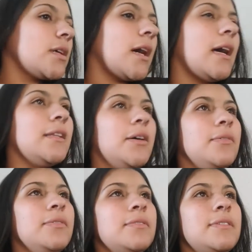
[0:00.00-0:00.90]
Ah, não,
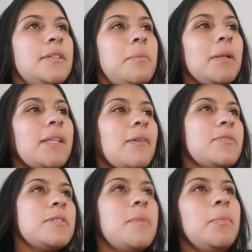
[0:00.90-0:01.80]
vou matar
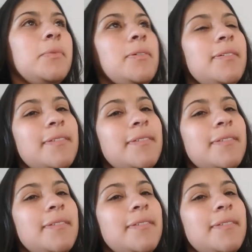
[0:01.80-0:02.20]
você mesmo.